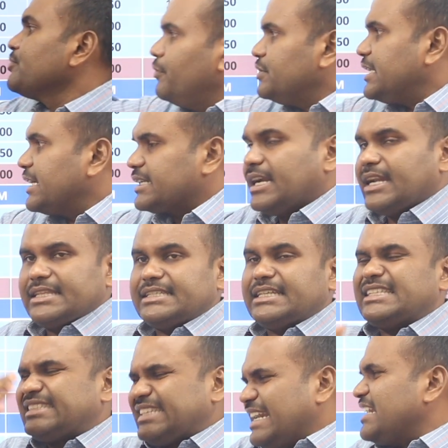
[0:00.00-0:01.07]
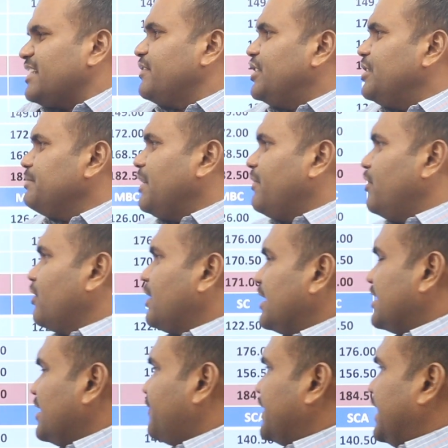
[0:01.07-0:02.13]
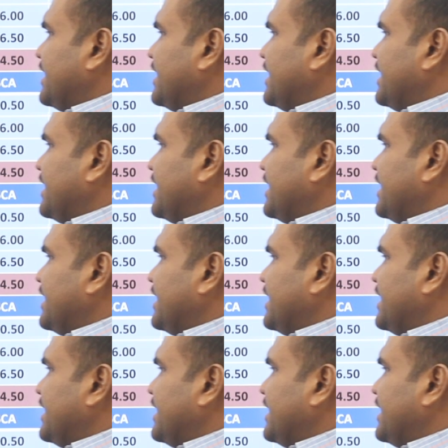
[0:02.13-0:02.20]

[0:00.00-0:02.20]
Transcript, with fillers: ஃபுட் டெக்னாலஜிக்கு சென்ற வருடம் எவ்வளோ கட் ஆஃப்